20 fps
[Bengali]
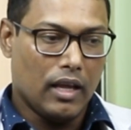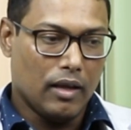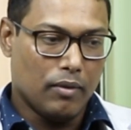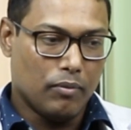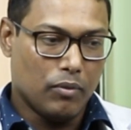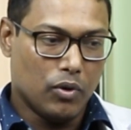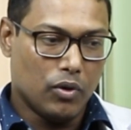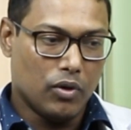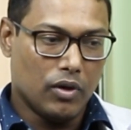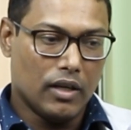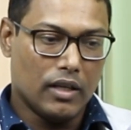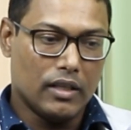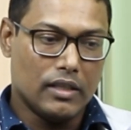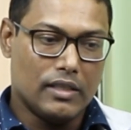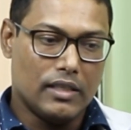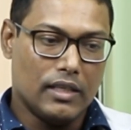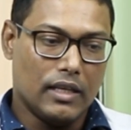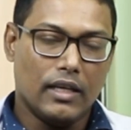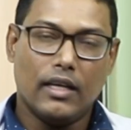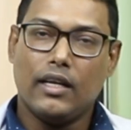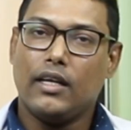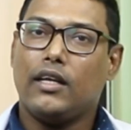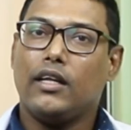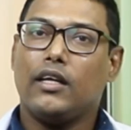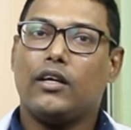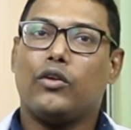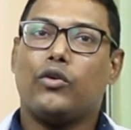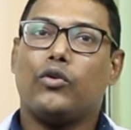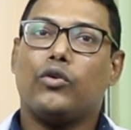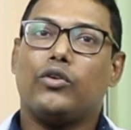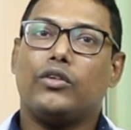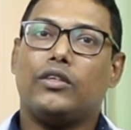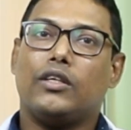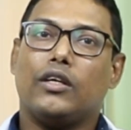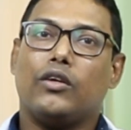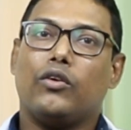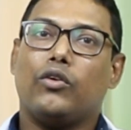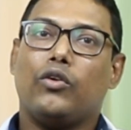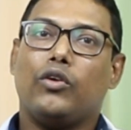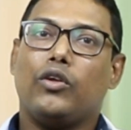এবং জেনেটিক রোগ
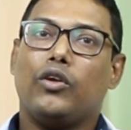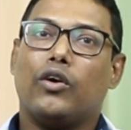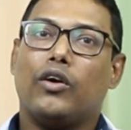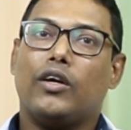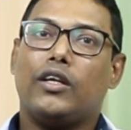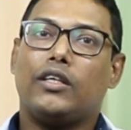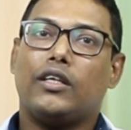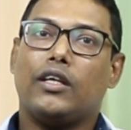যেগুলোই হয়